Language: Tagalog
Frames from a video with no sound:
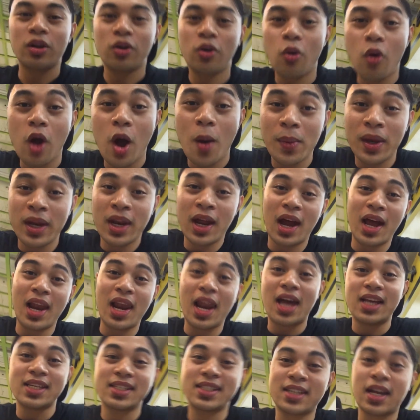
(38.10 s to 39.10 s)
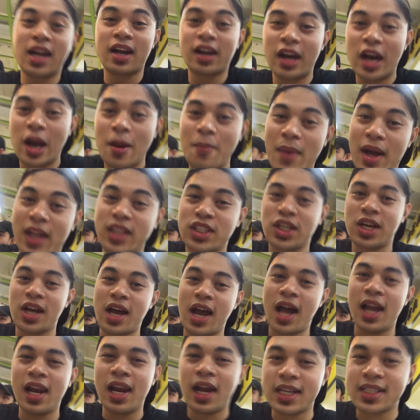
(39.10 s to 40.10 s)
Kukuha kami ng Alaska crema at
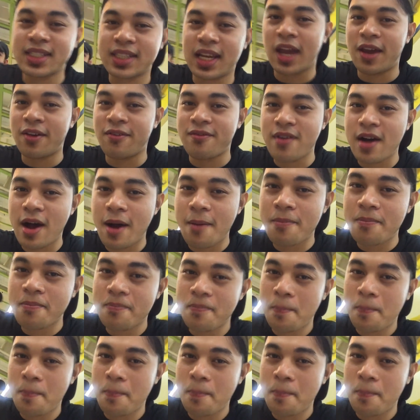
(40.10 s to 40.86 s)
saka Alaska Eva.